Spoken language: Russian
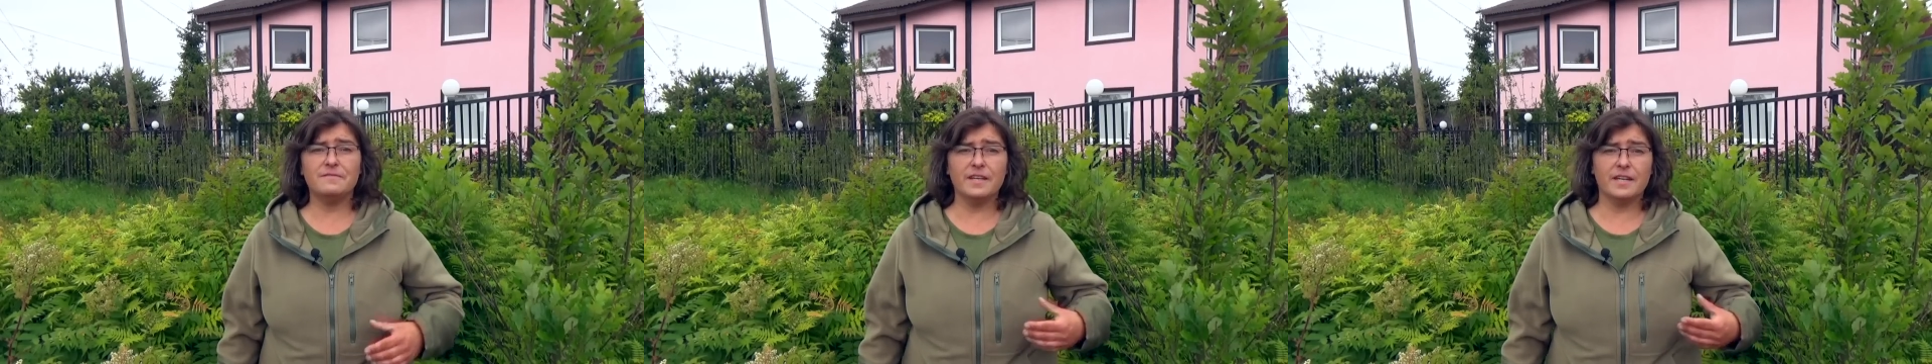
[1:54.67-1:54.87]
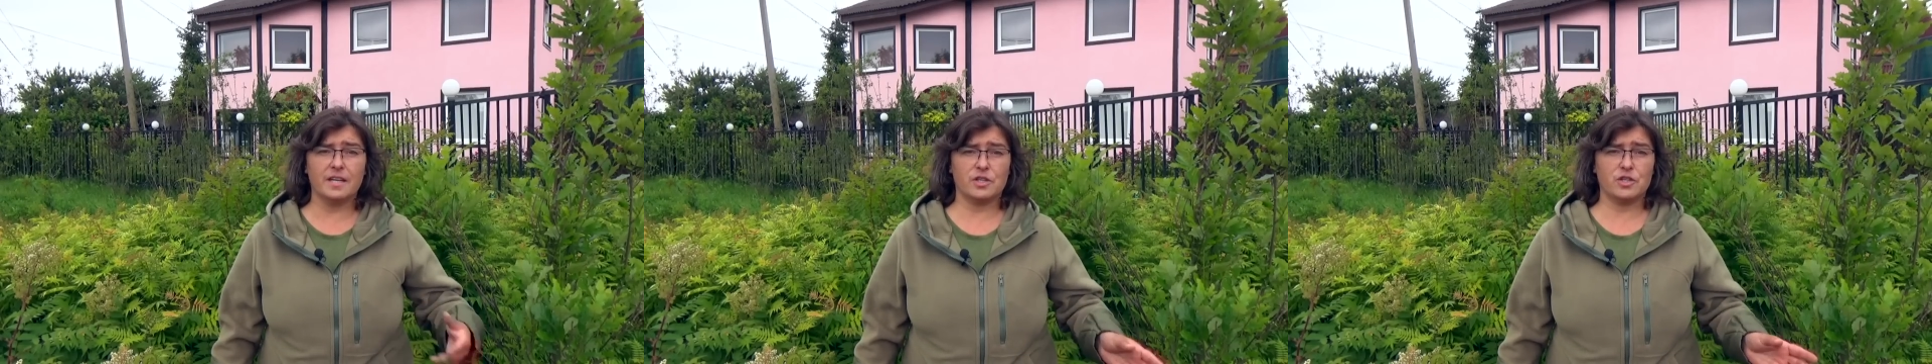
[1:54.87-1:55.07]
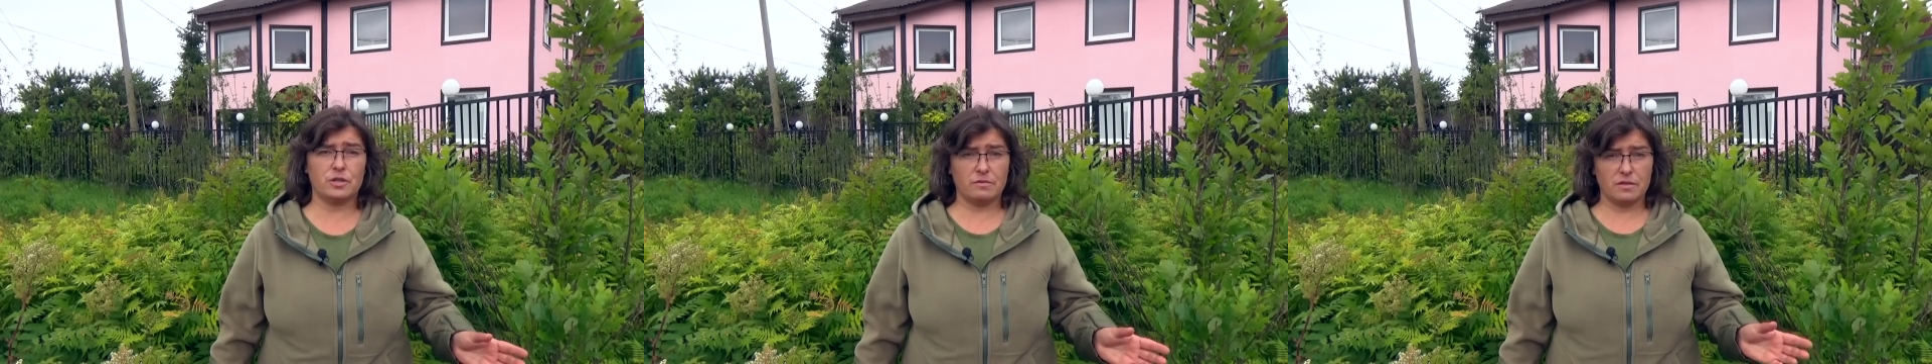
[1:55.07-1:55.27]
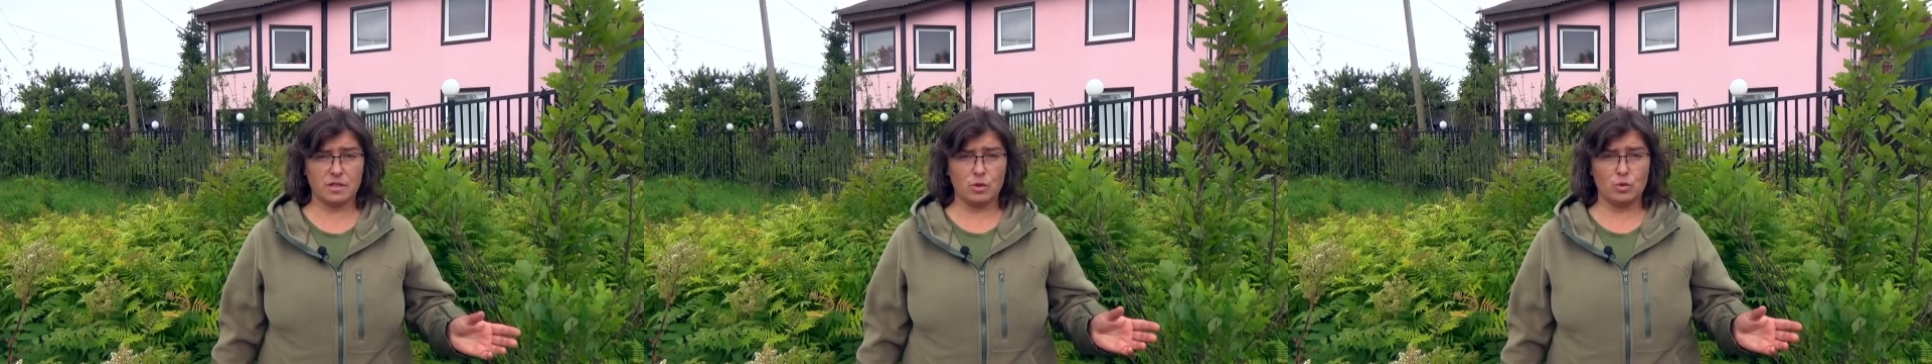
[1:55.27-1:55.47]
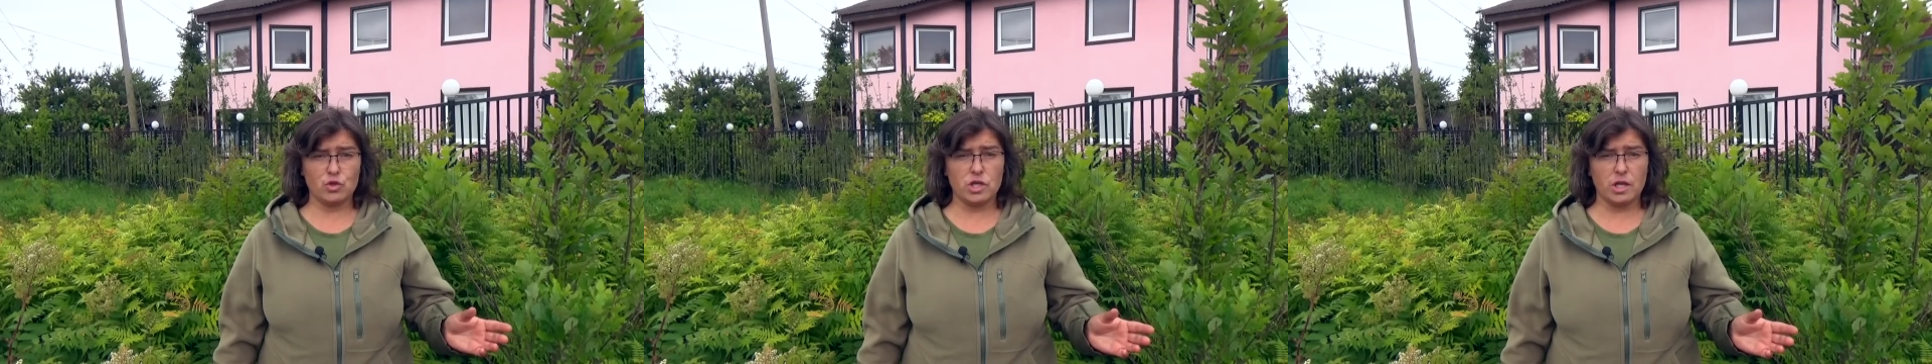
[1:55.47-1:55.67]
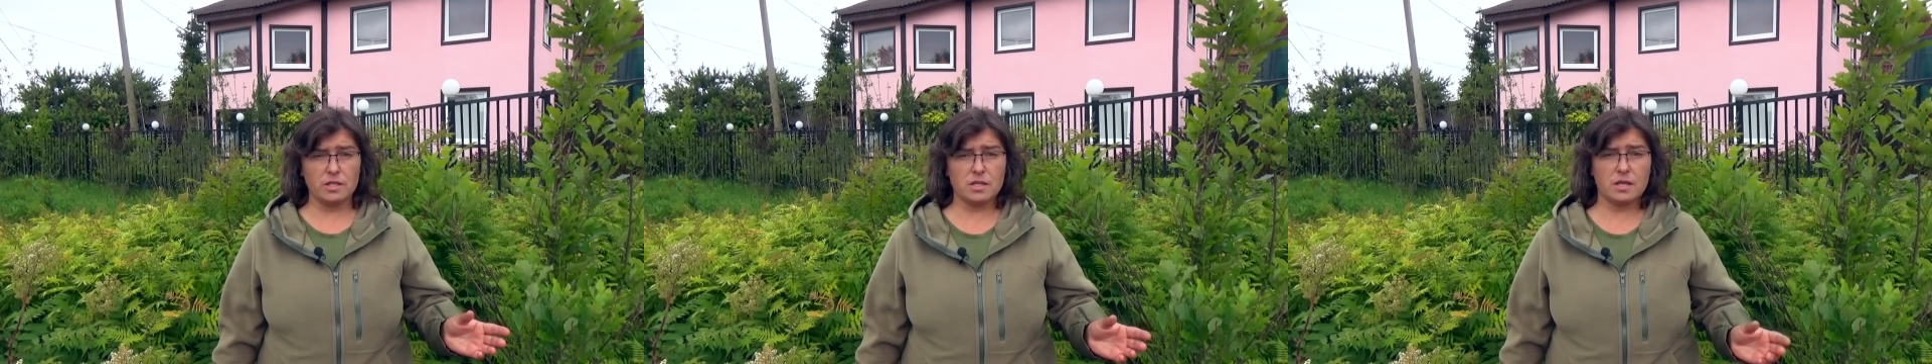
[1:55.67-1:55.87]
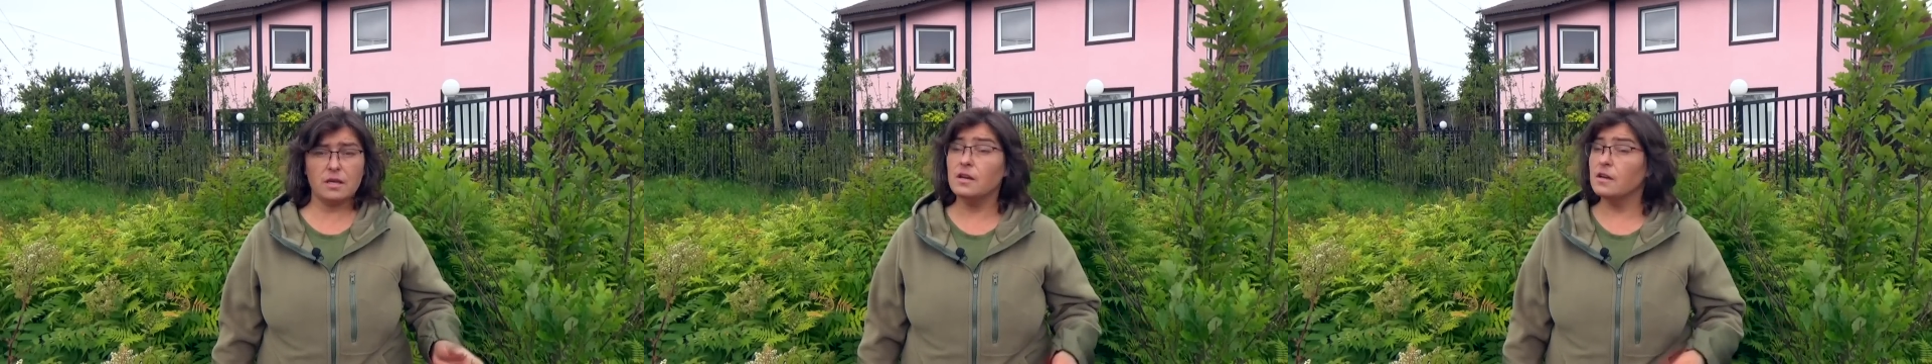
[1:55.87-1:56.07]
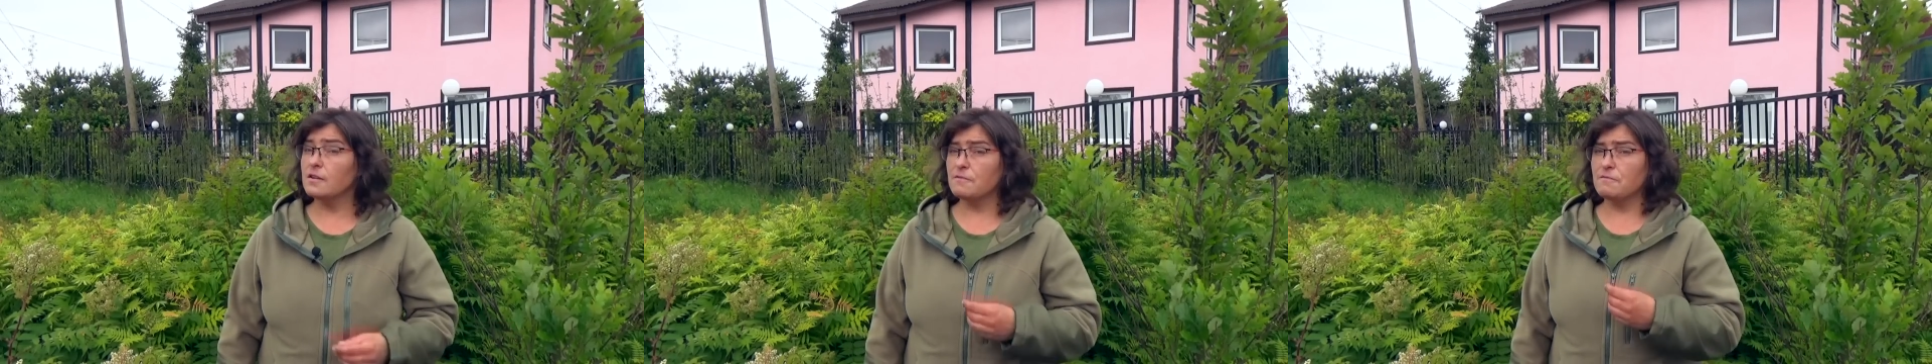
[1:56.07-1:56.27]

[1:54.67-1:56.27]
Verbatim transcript: выкорчевать на участке,